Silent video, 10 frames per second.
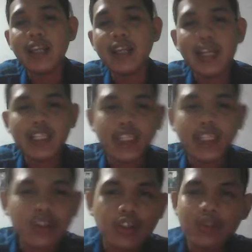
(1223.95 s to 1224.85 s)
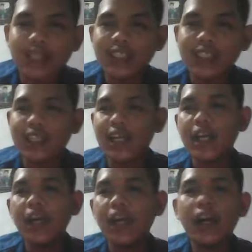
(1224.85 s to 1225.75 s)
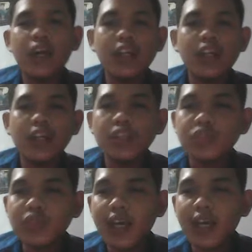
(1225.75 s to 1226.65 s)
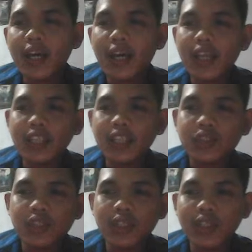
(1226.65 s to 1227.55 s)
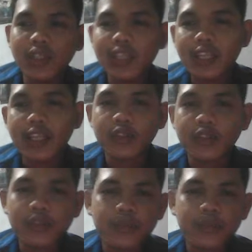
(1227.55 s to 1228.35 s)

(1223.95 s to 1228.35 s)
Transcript: Nah, di situ otomatis dia sudah langsung kedetek itu